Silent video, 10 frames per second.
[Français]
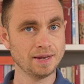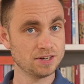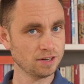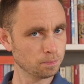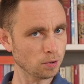
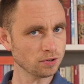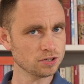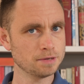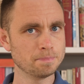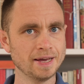J'exporte
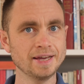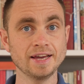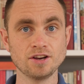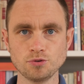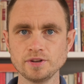en
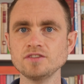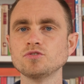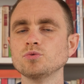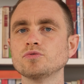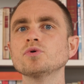JPEG et j'utilise
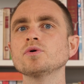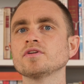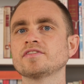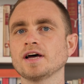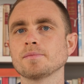de nouveau
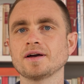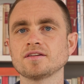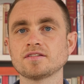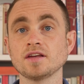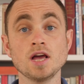
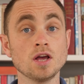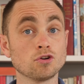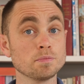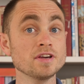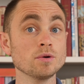StarMax.
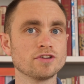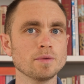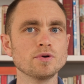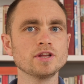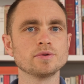J'obtiens le
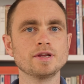chapelet de